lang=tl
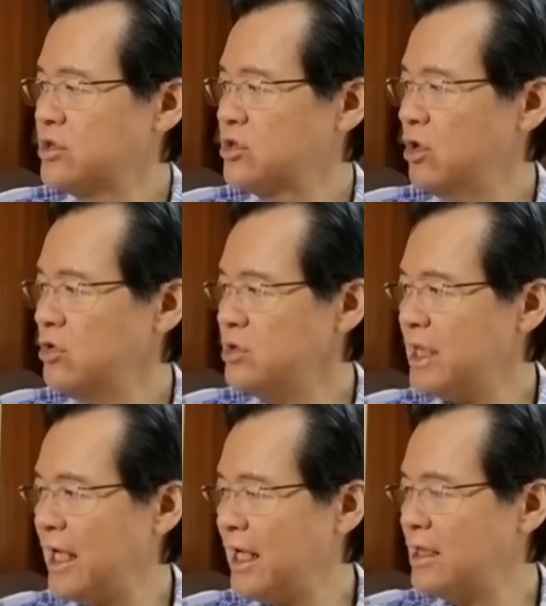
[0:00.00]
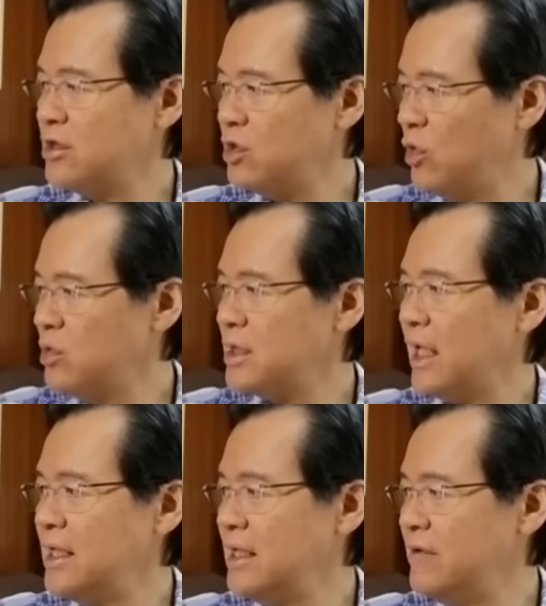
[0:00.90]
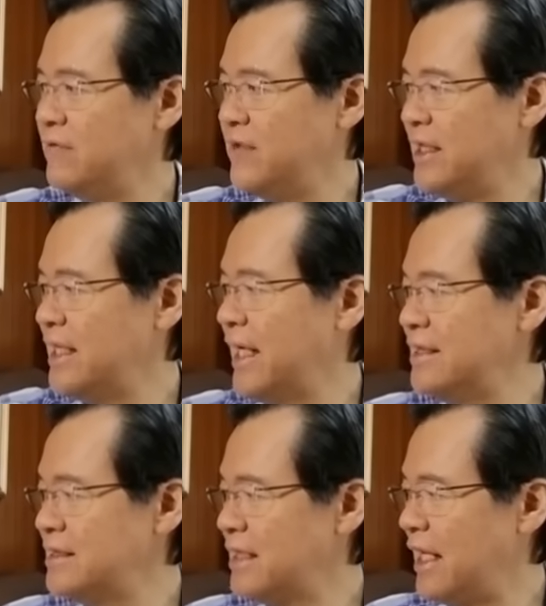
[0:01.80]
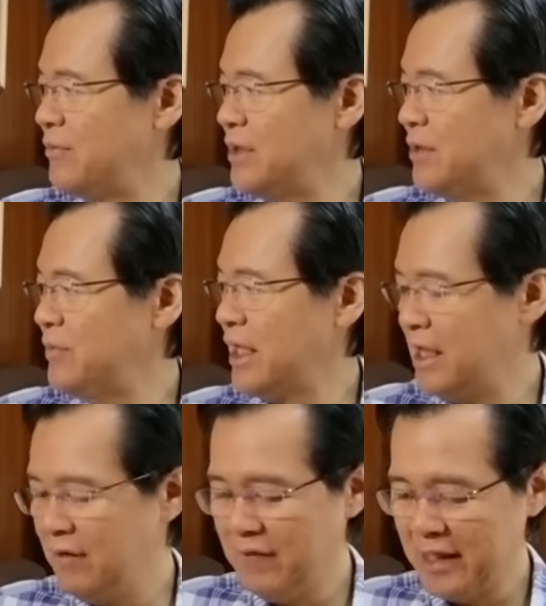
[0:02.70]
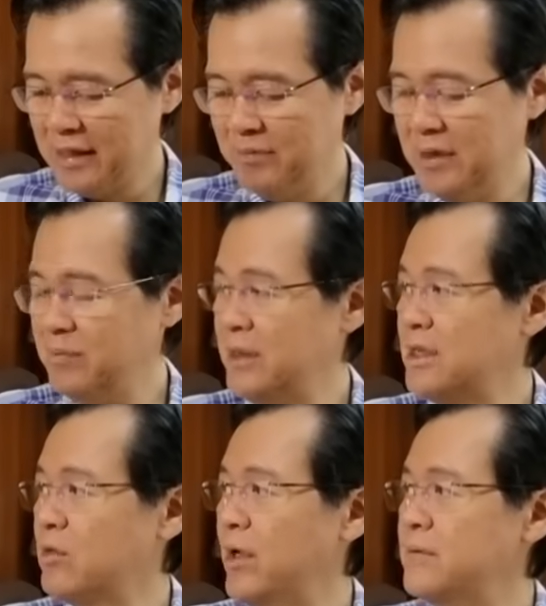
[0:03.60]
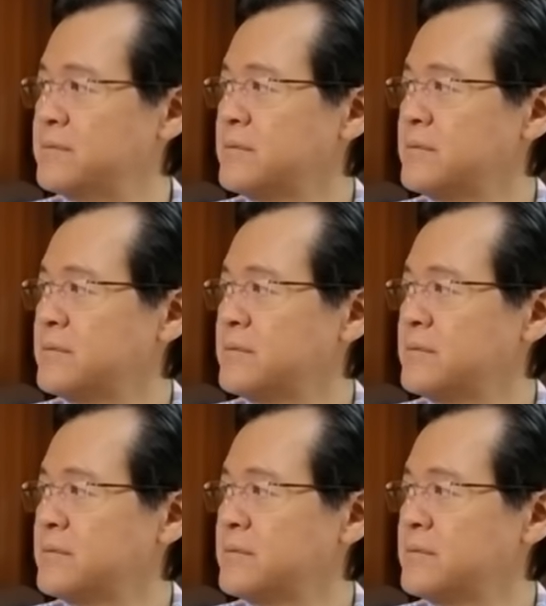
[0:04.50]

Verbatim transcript: So, yung talagang totally vegan sila, binibigyan ng vitamin B12.